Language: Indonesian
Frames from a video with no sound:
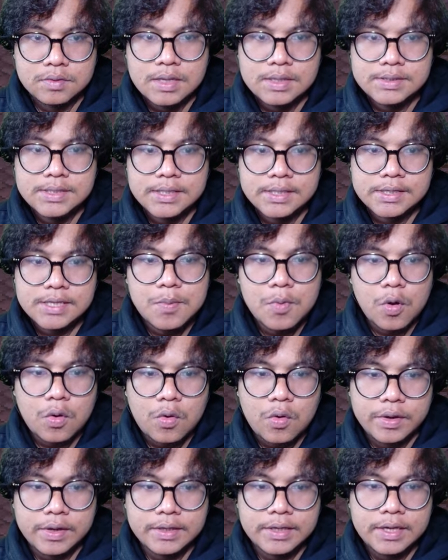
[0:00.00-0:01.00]
Anjir dia
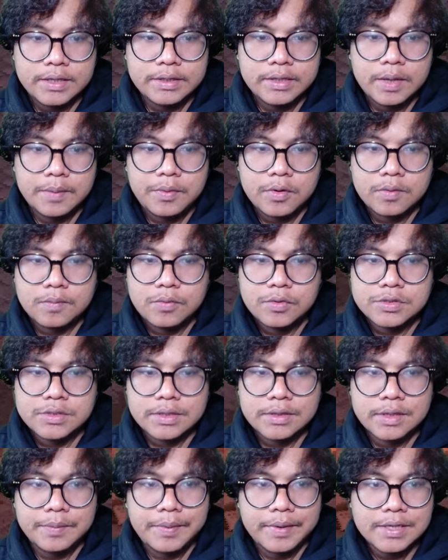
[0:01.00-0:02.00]
bokongin kita bro
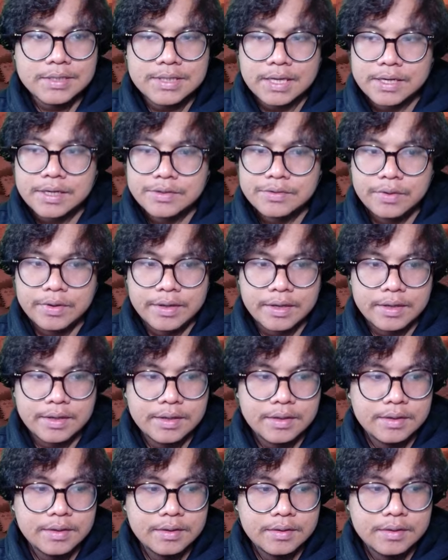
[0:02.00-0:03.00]
Buset dimika sakit juga ya
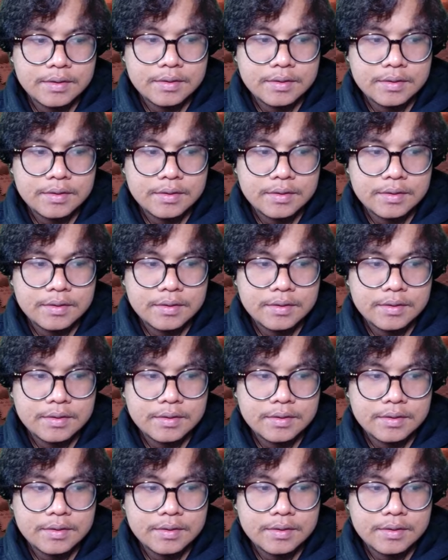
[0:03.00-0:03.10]
ah,